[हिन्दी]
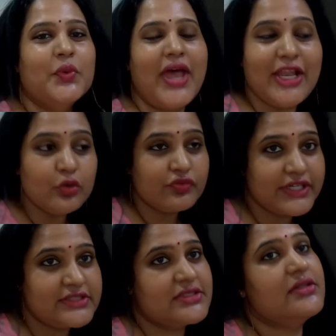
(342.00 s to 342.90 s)
तो हेलो
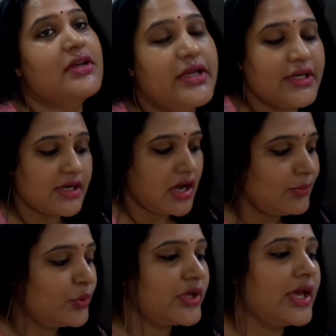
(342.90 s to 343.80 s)
फ्रेंड्स घर का
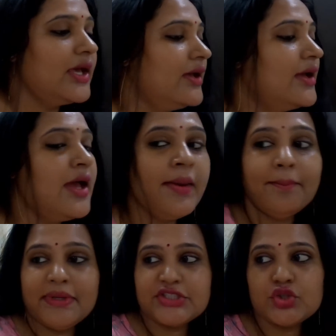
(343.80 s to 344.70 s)
काम हो गया है
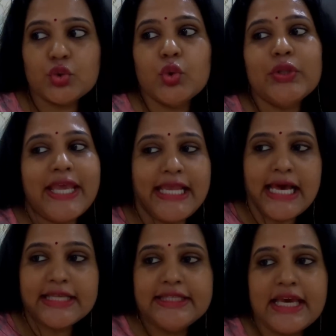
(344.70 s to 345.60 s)
बच्चों को
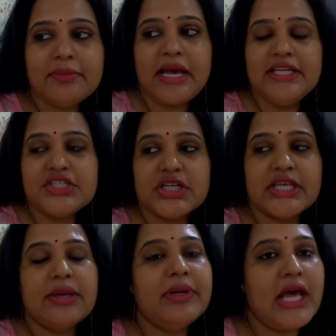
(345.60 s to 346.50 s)
नहला दिया है मालिश
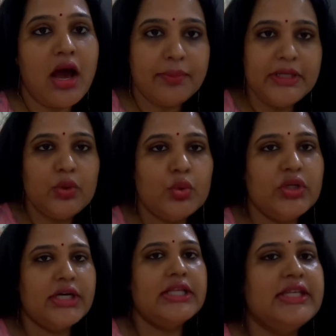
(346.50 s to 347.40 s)
करके बट आप ही लोगों
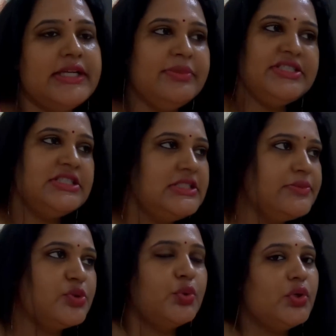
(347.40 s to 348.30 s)
ने कहा था कि बच्चे
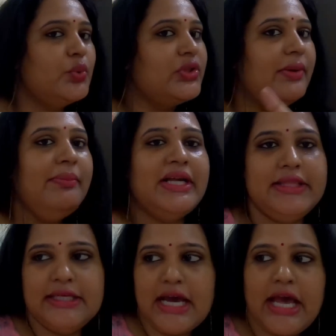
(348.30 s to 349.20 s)
जब सो रहे हों तब मत
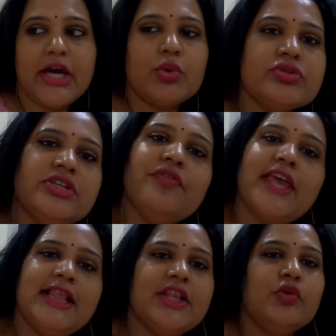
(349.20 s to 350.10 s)
दिखाया करो सिर्फ
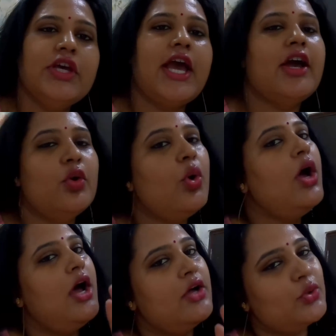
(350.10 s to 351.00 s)
खेलते हो दिखाया करो
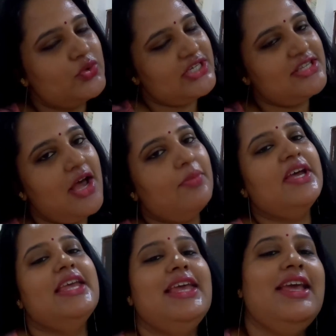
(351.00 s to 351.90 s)
तो जैसा आप
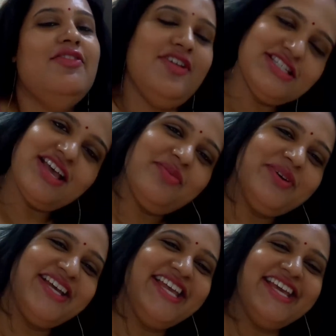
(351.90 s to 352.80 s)
कहेंगे वैसा
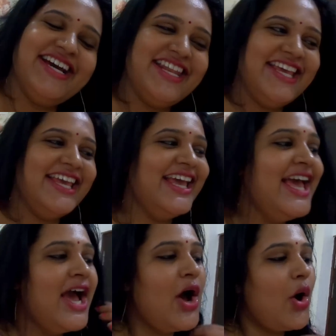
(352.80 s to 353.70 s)
हम कहें करेंगे
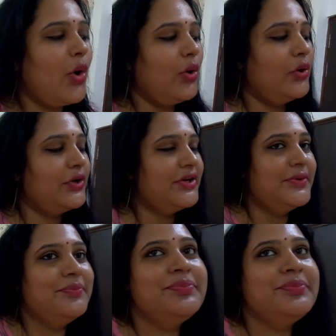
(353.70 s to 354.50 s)
और